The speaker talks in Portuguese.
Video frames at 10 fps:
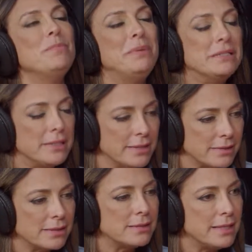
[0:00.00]

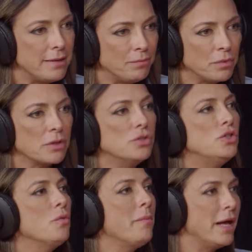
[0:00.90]
precisa sim
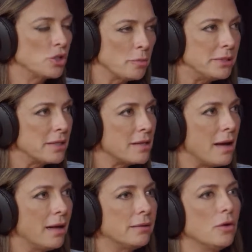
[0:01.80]
de um médico
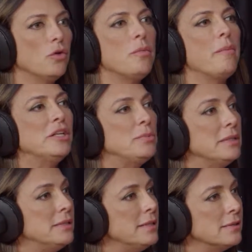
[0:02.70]
psiquiatra, normalmente
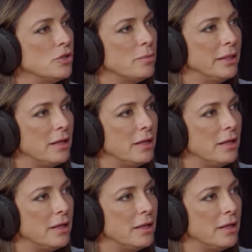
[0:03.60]
precisa de uma